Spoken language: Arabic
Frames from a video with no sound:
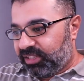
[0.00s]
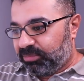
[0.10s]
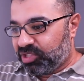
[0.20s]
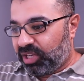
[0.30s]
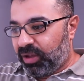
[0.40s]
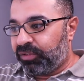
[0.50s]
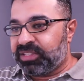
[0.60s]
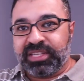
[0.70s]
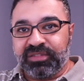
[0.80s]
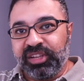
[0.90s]
مش عارف
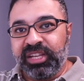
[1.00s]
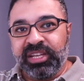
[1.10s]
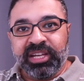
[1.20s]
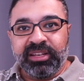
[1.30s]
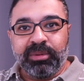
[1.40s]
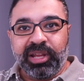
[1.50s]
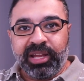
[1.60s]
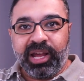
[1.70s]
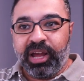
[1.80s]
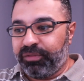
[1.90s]
هفصص في ايه يعني وانا
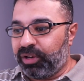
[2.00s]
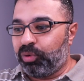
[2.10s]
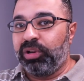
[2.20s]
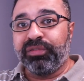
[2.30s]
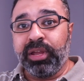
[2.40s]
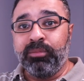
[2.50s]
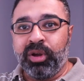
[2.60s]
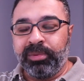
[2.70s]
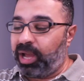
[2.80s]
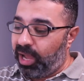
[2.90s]
هقف على كل فريم
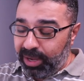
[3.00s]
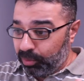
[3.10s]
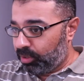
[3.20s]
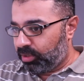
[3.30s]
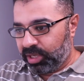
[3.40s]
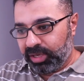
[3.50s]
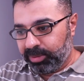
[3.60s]
واعمل هحاول يلا